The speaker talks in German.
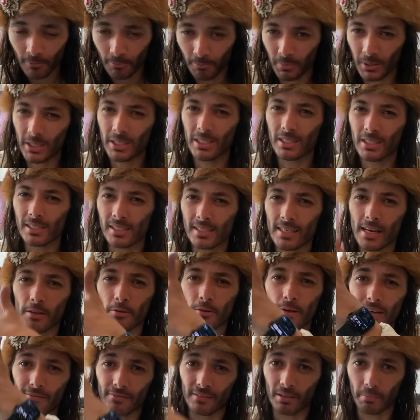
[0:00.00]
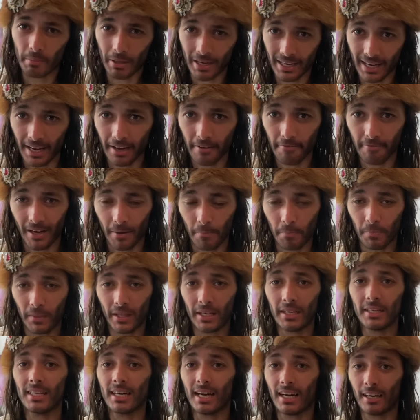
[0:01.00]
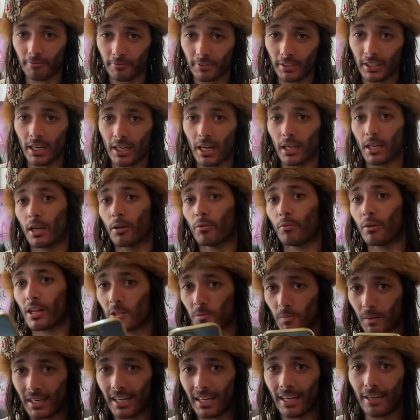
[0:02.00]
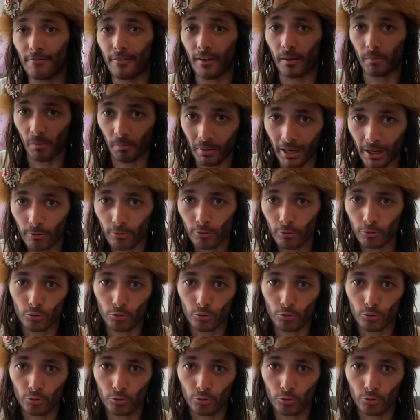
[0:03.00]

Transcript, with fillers: bezieht sich natürlich auf die Parteifarben, denn die AfD hat ja nun als Parteifarbe blau,